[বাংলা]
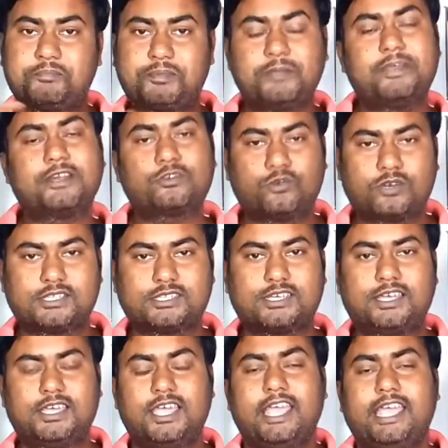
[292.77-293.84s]
ইমপ্লিমেন্ট করেছে
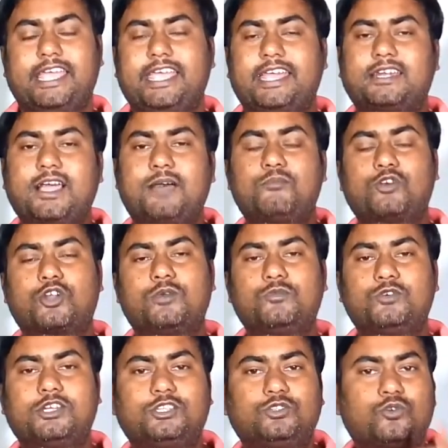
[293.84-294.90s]
এটা
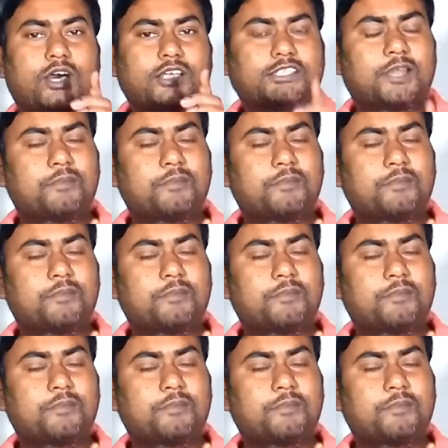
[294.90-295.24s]
মোটামুটি দু